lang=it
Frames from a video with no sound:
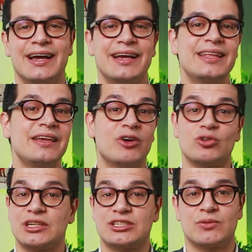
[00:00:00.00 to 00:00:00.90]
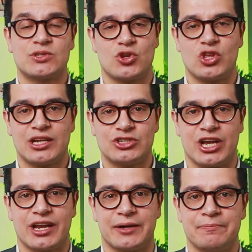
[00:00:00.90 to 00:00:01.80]
che derivano da situazioni del
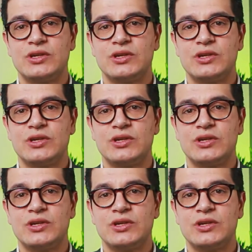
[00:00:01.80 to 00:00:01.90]
genere.